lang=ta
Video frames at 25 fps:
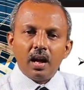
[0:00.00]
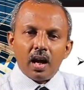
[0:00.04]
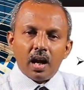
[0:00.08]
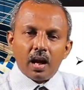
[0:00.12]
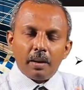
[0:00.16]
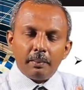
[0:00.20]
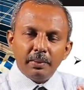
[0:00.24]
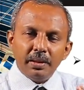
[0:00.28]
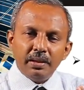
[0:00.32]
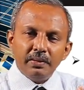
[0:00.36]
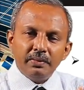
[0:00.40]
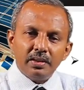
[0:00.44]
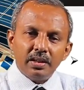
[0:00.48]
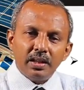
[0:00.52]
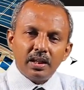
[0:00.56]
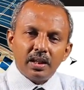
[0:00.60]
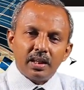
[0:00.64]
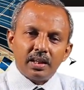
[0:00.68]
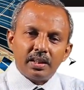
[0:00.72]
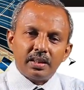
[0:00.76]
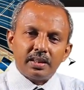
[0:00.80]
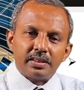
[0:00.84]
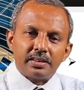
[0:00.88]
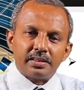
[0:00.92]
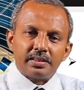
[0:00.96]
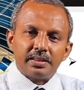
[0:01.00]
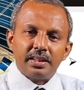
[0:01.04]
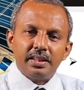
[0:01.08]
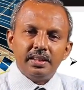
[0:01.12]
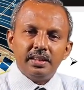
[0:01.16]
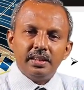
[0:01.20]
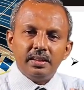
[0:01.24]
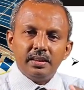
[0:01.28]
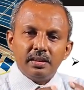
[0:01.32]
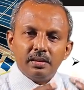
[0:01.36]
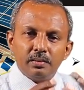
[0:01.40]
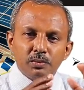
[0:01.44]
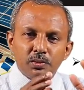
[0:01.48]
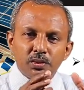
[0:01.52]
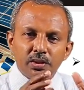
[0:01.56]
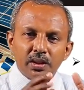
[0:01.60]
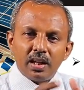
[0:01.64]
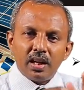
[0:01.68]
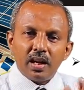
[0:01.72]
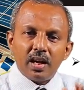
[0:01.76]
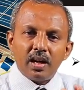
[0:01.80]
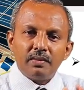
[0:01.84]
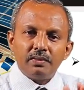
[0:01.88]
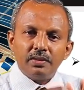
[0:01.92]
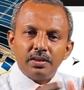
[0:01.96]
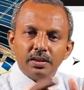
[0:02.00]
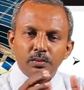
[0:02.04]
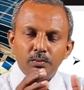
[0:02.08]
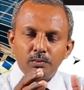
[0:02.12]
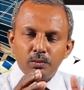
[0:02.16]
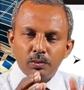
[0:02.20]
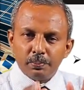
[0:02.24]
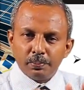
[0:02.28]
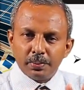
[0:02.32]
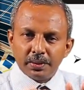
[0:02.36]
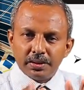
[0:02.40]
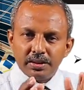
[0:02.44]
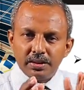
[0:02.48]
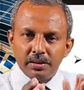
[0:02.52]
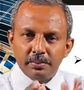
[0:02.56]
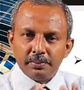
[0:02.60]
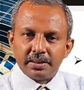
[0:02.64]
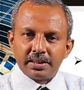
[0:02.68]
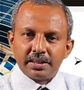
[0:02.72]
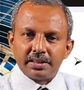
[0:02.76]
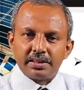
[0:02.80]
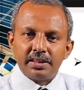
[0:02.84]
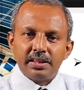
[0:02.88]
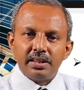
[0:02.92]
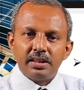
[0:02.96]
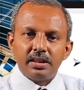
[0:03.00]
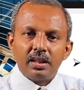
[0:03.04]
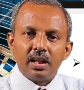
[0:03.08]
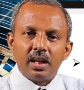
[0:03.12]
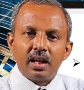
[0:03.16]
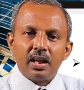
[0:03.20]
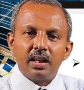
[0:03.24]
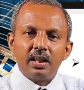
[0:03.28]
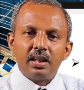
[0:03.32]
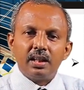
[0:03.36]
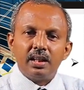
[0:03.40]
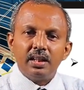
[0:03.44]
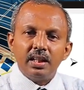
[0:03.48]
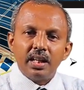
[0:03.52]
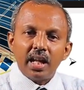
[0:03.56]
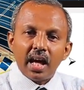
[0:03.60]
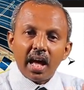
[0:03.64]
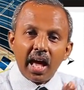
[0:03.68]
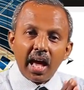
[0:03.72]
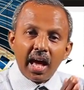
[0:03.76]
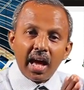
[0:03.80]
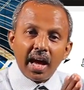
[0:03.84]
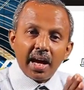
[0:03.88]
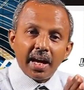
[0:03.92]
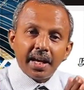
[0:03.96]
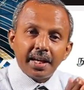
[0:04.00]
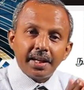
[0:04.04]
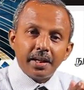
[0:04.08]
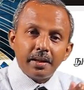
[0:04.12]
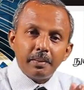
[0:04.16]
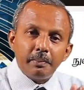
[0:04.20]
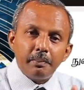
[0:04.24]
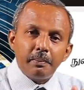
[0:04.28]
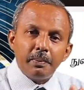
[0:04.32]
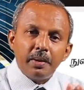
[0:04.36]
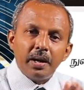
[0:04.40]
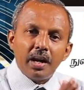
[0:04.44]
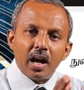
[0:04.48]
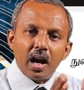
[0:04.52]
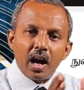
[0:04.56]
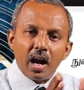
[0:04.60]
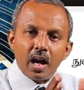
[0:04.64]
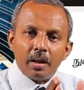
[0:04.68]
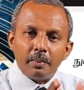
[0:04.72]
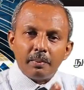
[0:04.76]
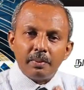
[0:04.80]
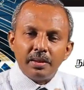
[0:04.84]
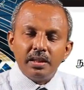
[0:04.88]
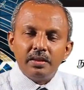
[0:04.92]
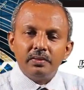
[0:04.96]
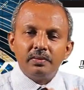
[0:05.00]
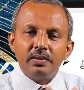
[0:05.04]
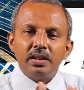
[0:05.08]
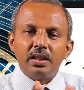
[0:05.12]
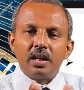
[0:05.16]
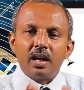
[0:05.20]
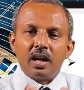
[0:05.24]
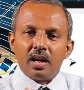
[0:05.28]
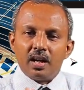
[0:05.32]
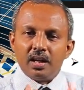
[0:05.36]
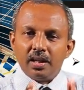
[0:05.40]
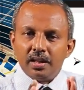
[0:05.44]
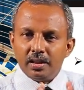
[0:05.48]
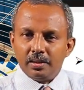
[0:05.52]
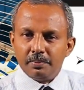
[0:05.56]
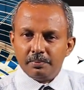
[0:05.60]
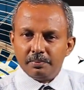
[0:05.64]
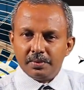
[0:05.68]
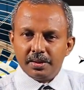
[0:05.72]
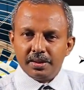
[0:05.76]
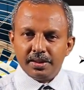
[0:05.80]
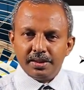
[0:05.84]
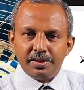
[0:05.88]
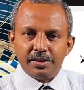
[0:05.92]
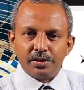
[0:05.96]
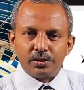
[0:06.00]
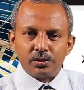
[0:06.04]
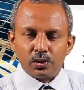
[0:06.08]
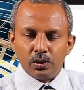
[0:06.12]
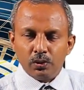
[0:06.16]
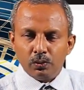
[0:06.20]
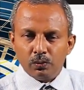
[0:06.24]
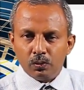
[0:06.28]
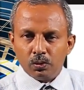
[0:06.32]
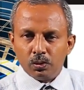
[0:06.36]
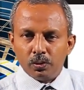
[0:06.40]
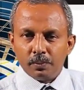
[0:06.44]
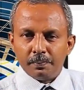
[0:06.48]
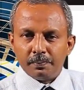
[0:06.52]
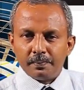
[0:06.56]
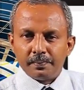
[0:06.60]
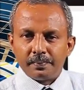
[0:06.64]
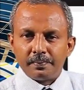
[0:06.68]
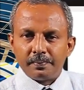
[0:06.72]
அமைவு காலத்தை முதலாவது முப்பது நிமிடத்தை நாங்கள் ஆரம்ப அமைவு காலம் என்று சொல்வோம்